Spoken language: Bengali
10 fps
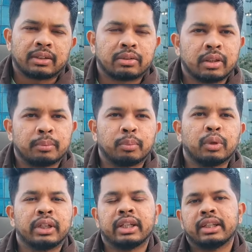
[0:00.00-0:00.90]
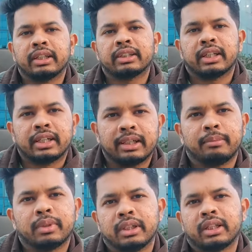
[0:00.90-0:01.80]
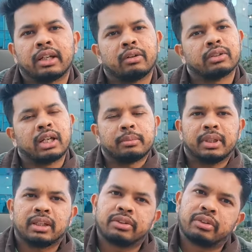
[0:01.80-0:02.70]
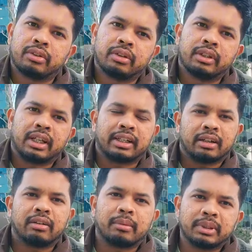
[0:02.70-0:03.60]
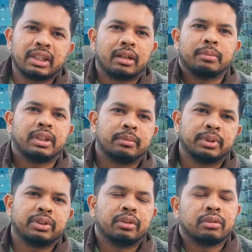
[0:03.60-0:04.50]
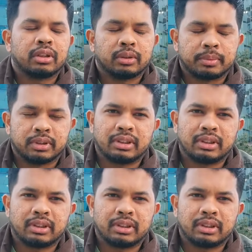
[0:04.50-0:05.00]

আসলে বুলগেরিয়া থেকে যারা গেম দেয় তারাও সার্বিয়া আসতে হয় তার কারণে আমি সার্বিয়ার বিষয়গুলো সব